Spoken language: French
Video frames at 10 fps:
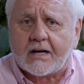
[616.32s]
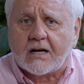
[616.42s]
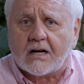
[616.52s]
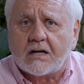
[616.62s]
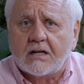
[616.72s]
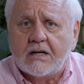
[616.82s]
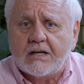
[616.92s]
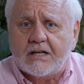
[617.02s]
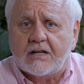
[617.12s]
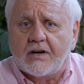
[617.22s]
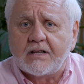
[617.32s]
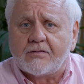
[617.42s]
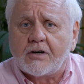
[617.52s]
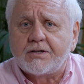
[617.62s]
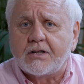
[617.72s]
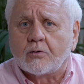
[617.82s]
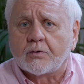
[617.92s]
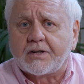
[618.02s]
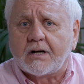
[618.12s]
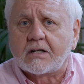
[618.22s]
cas, il va y avoir des
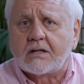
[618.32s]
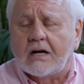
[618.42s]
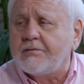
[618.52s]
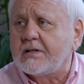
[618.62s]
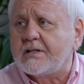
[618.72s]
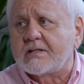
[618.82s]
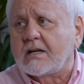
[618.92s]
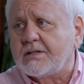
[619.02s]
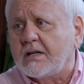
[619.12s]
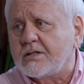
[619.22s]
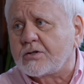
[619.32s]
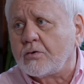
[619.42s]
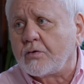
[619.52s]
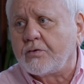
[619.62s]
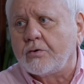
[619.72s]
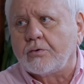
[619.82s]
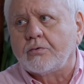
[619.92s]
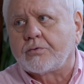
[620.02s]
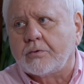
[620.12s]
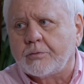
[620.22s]
contacts avec des intelligences de l'autre